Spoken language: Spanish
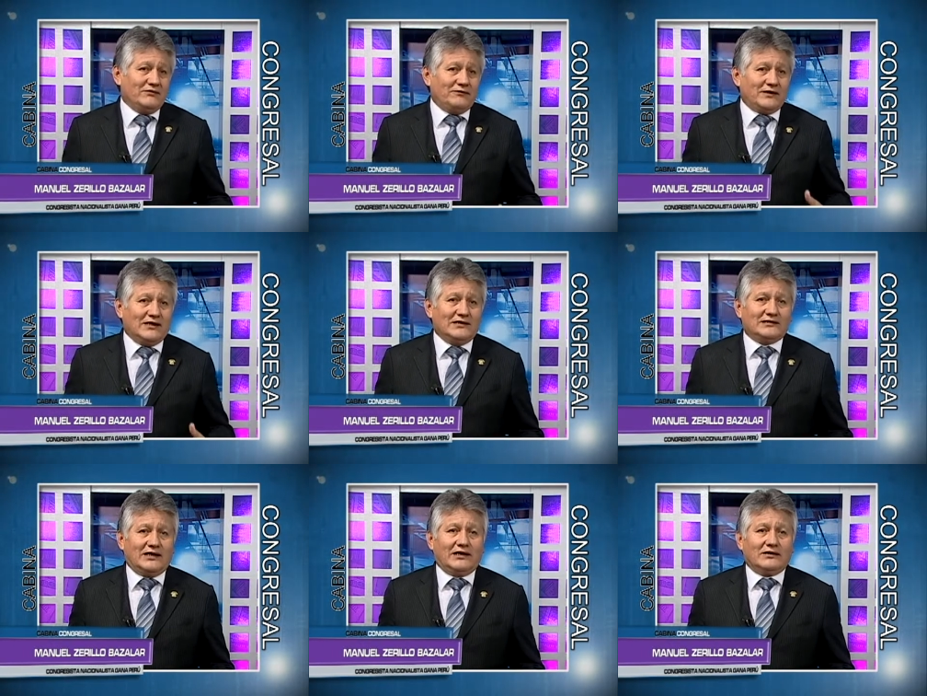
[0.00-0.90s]

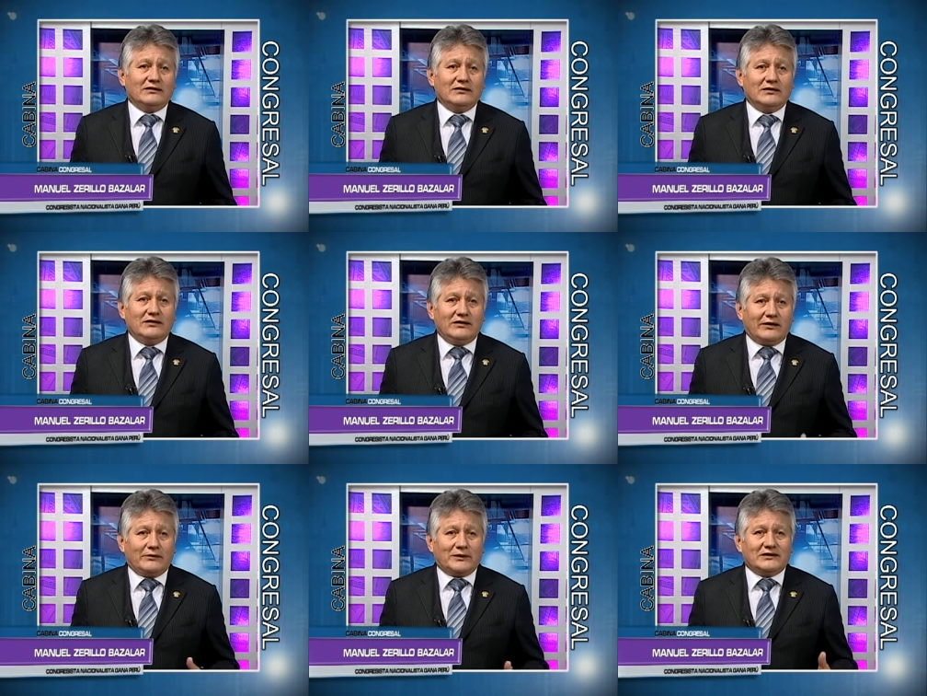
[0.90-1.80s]
fiscalizar y
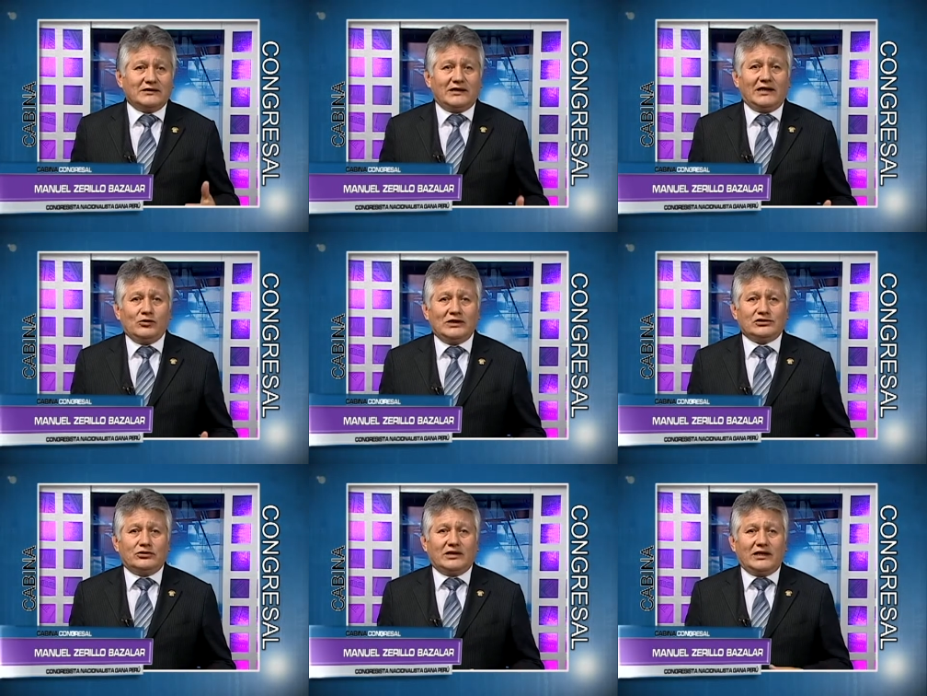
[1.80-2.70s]
representar a una
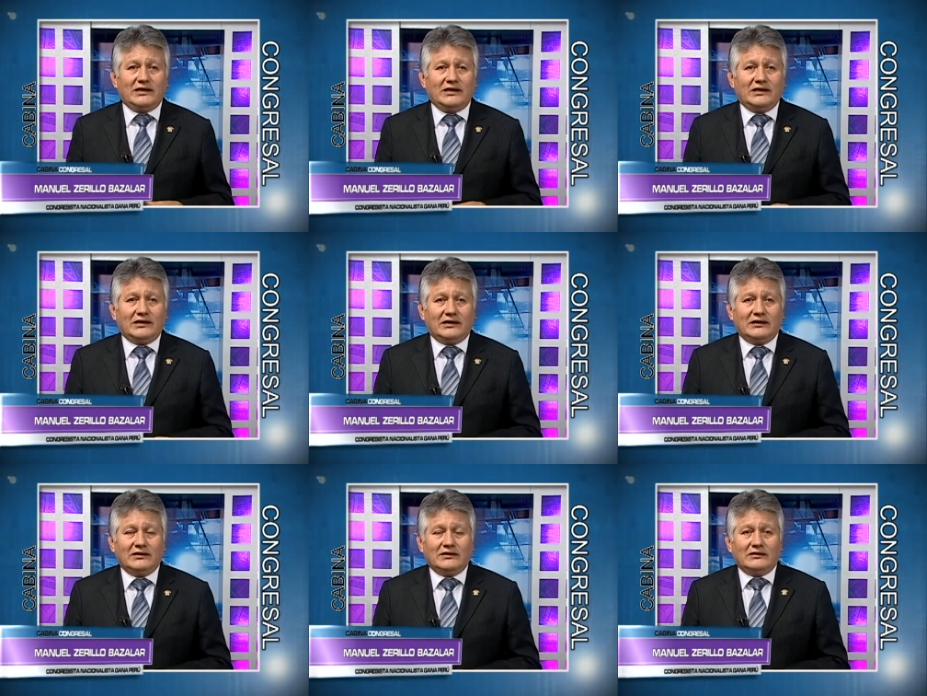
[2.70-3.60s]
ciudadanía
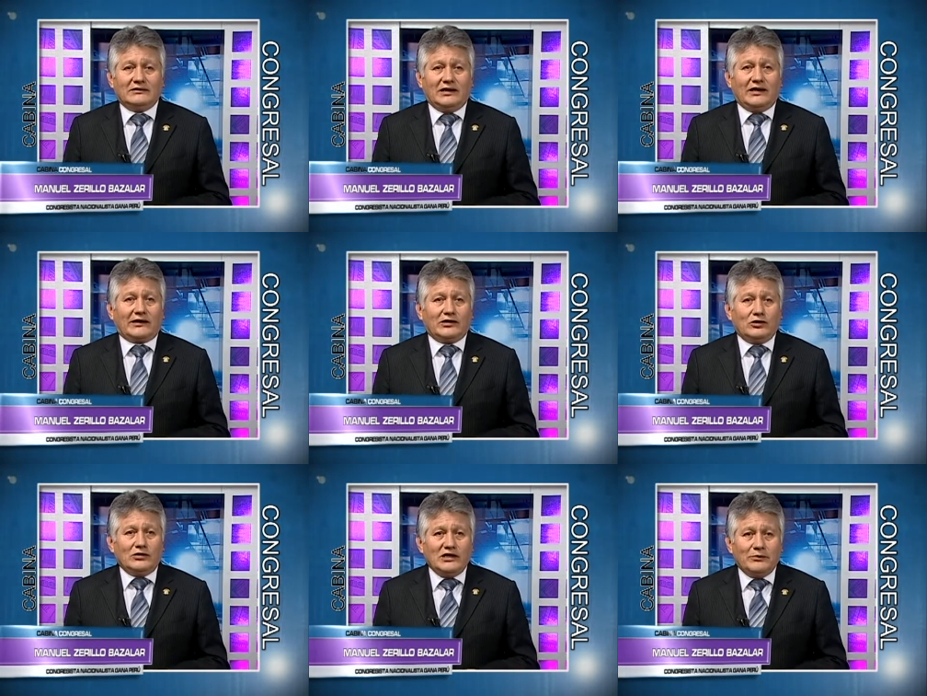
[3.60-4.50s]
de la
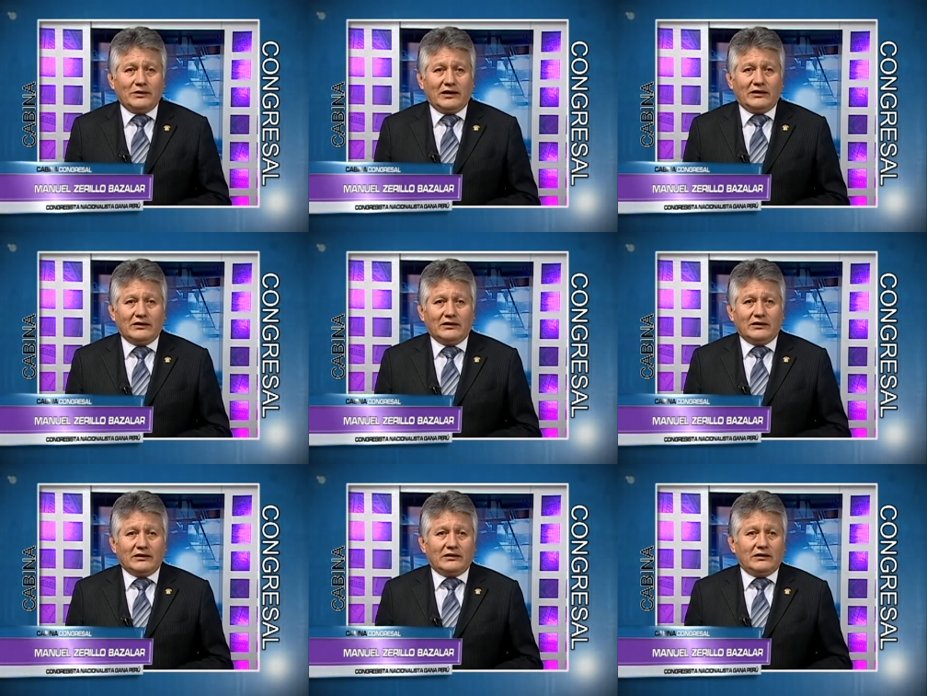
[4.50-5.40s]
región Lima
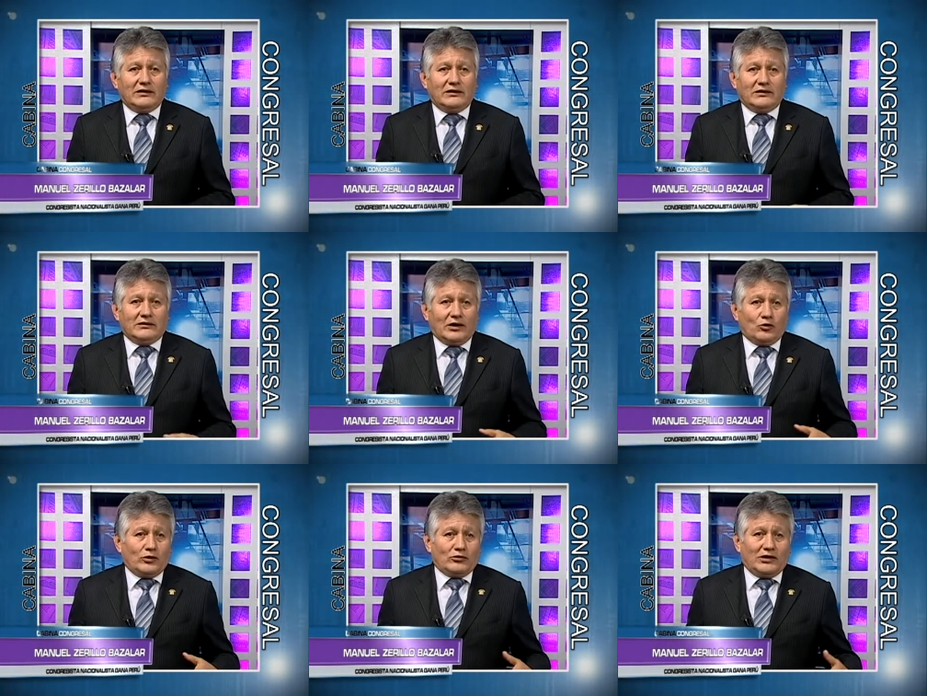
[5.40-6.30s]
que, de
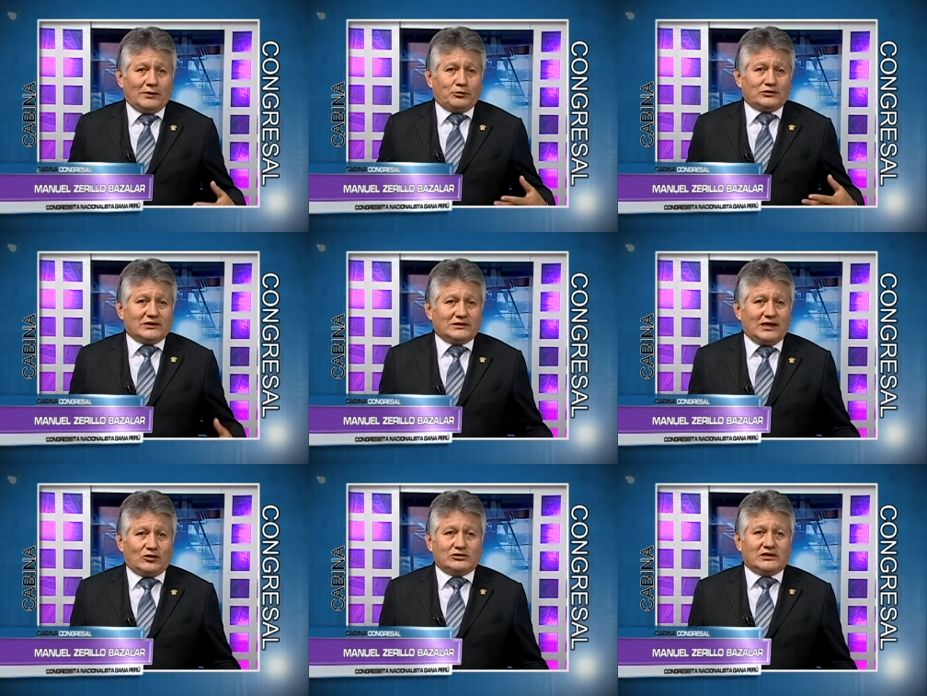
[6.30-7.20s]
acuerdo a la
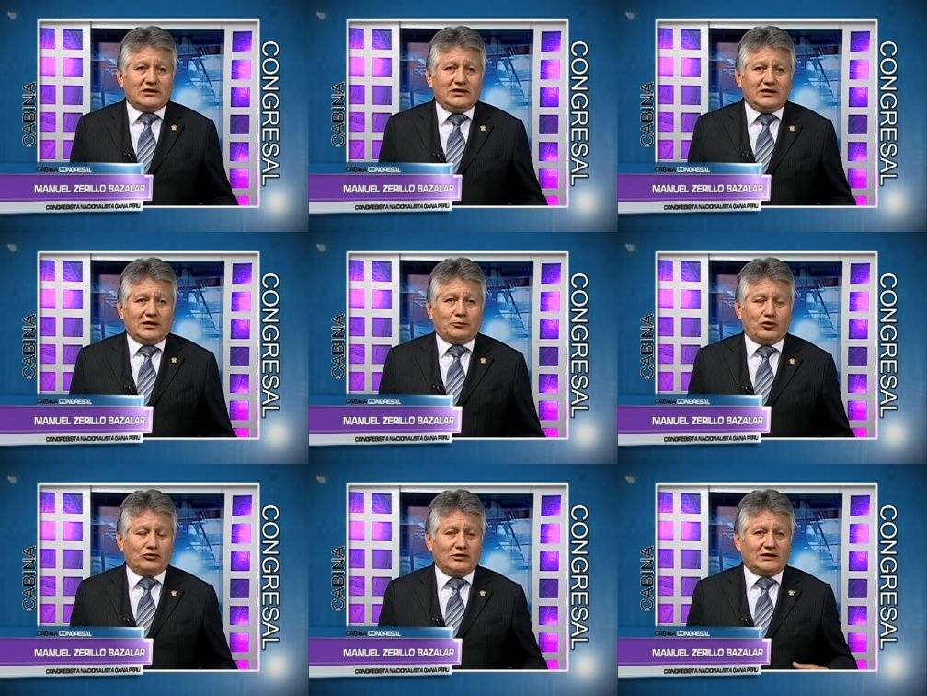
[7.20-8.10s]
potestad conseguida
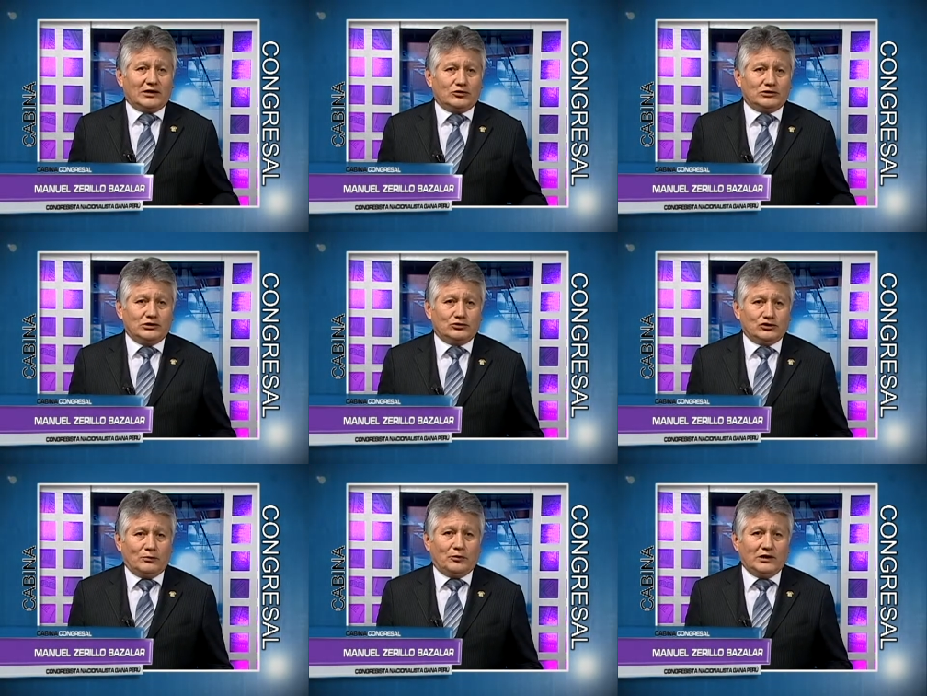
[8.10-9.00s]
por nuestra
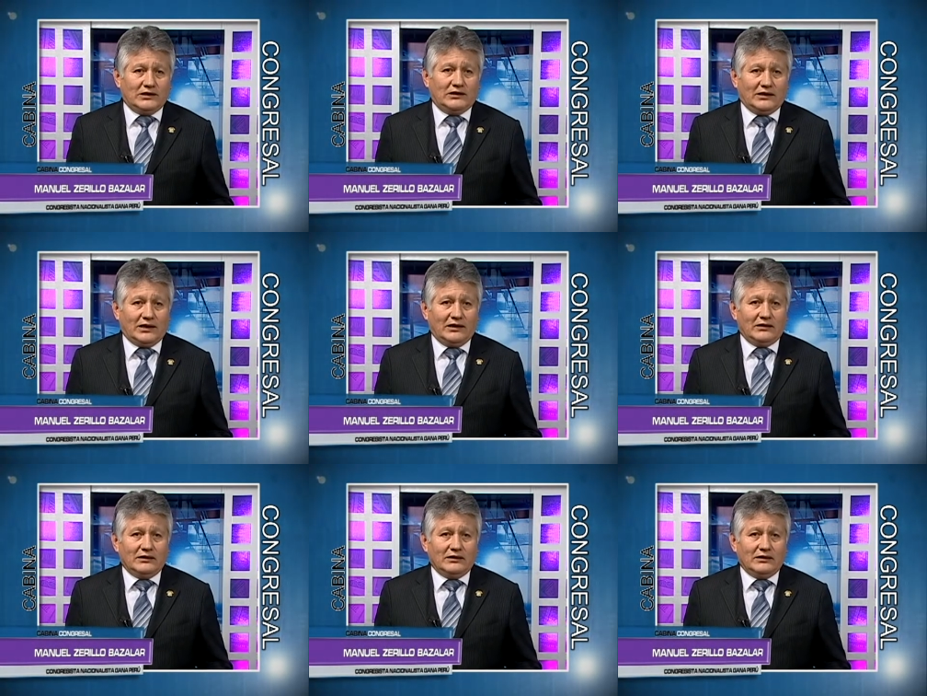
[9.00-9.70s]
constitución política,